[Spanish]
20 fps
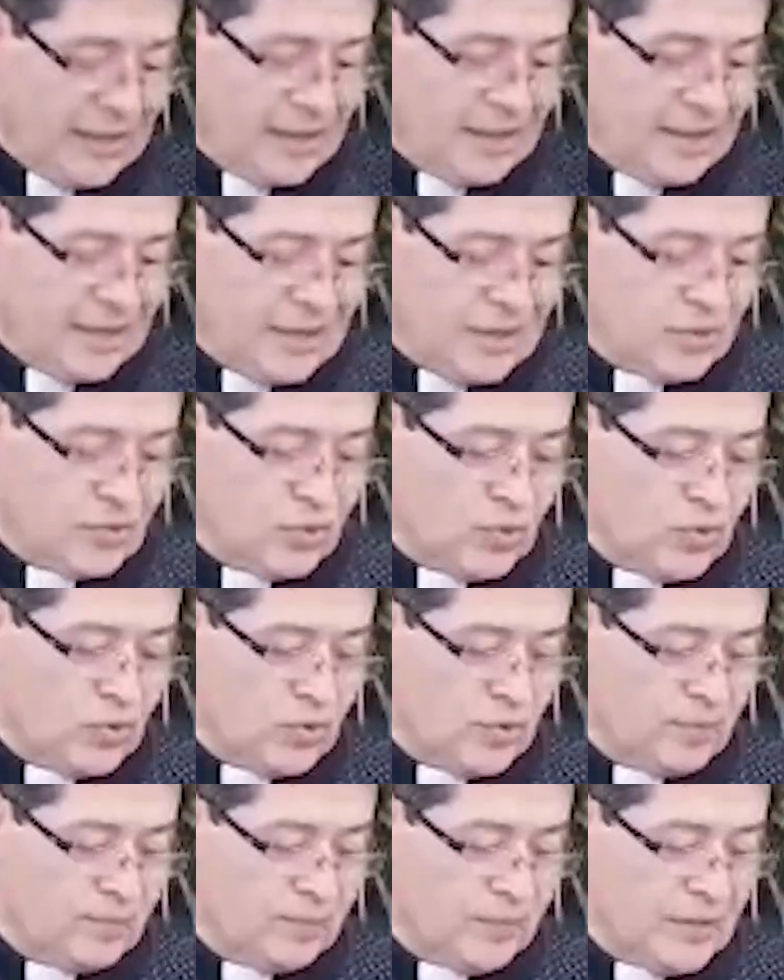
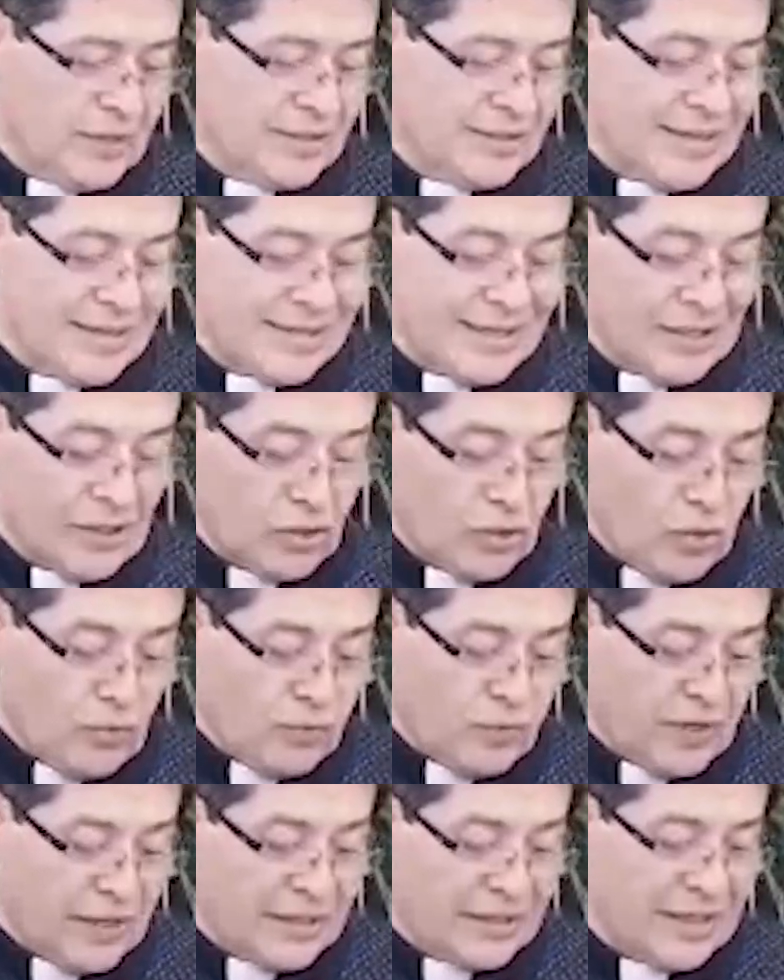Jesús se sentó
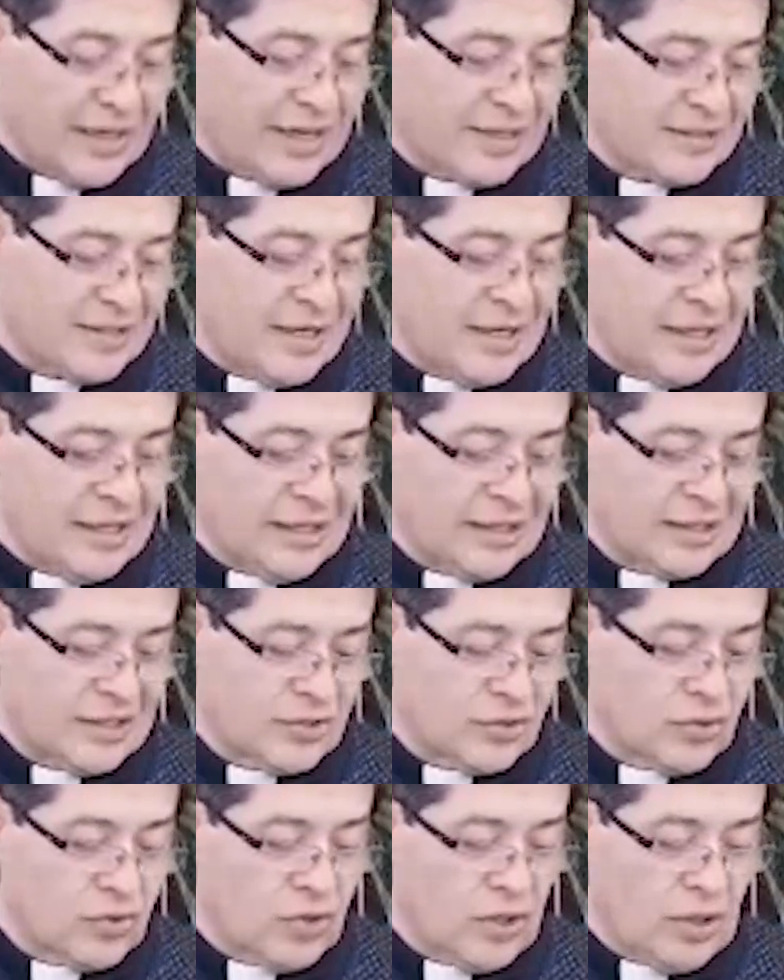frente a la sala del
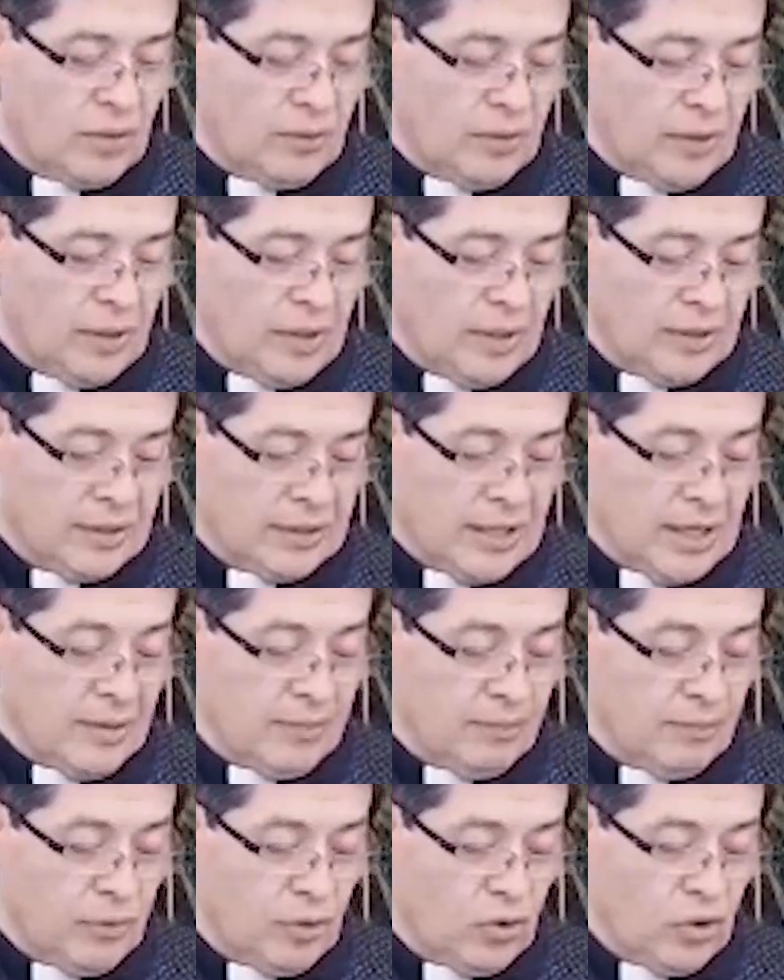tesoro del
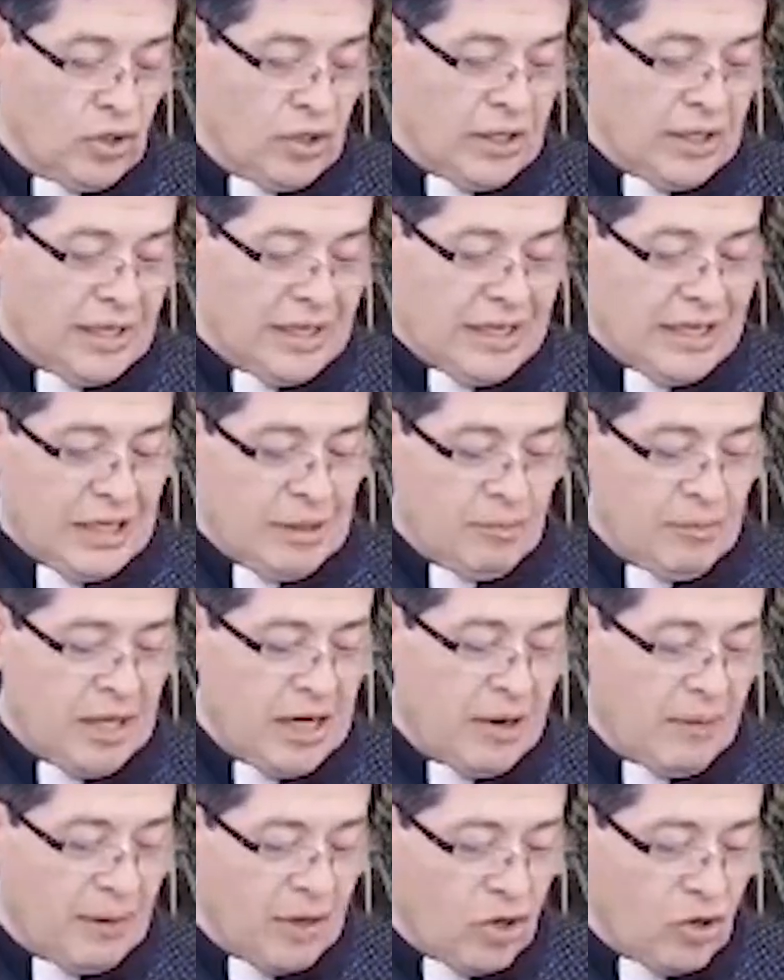templo y
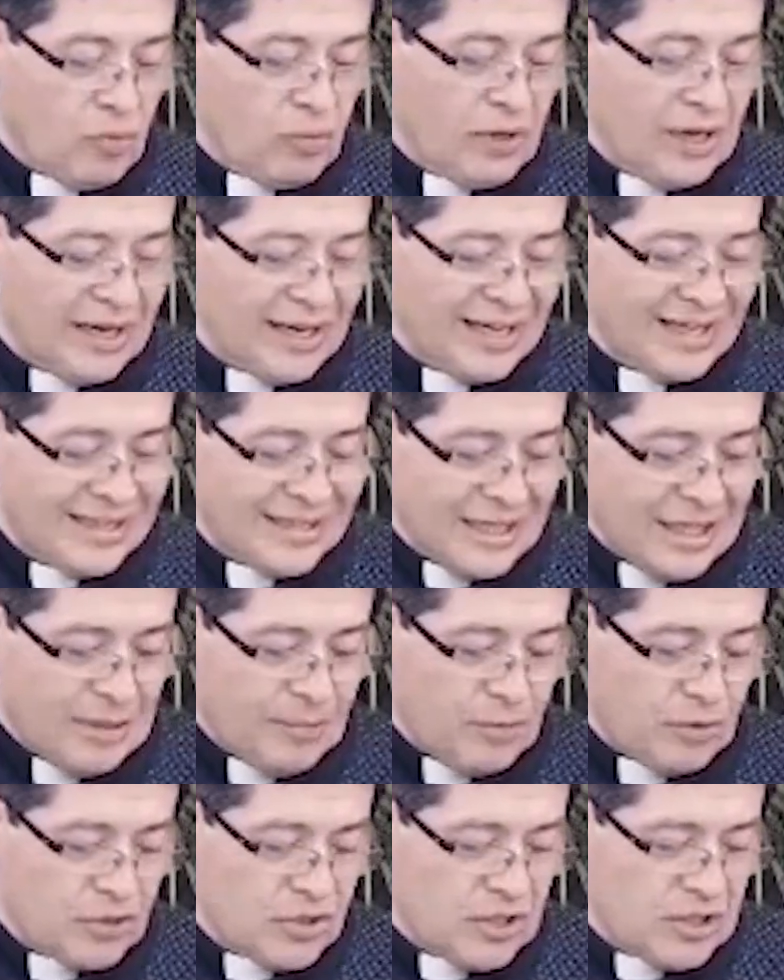miraba cómo la gente
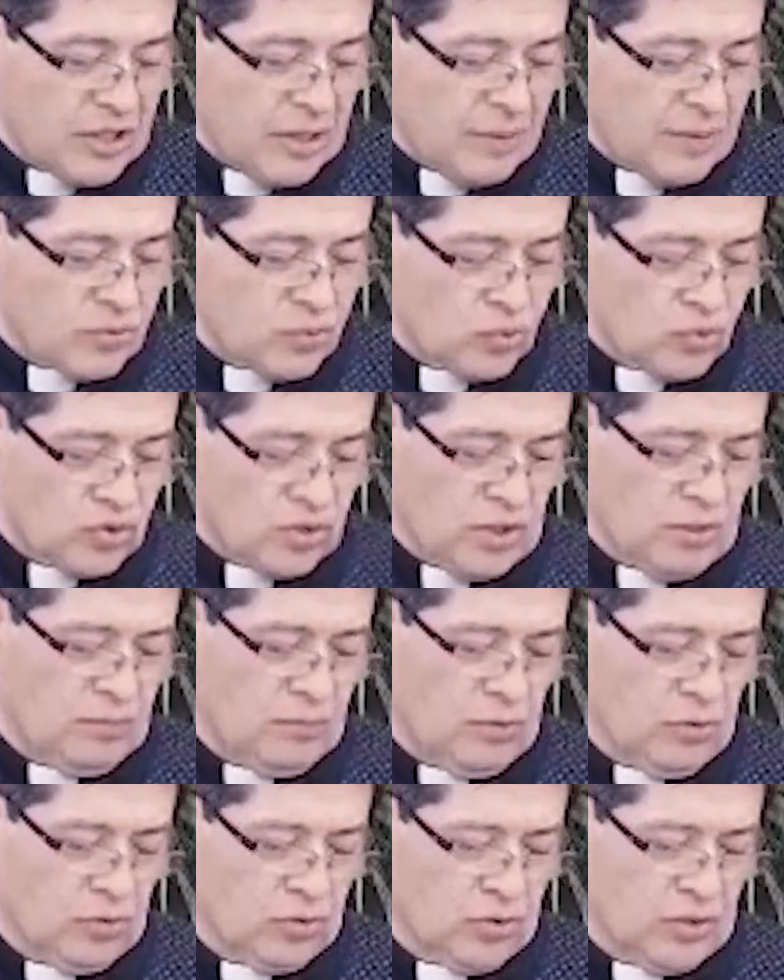depositaba sus
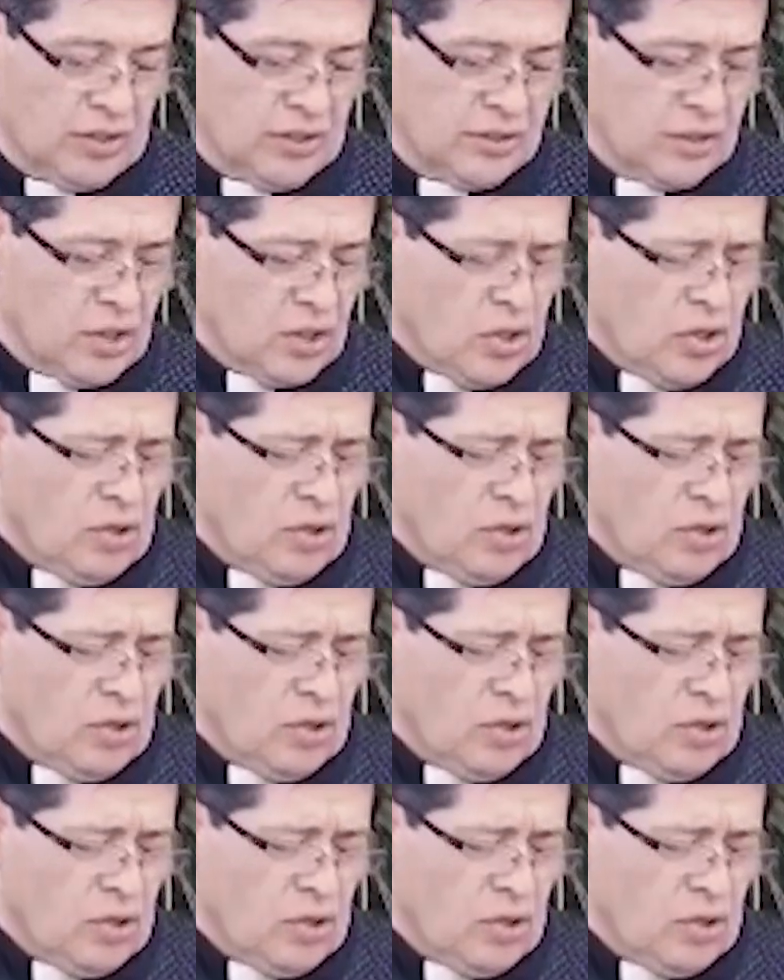limosnas.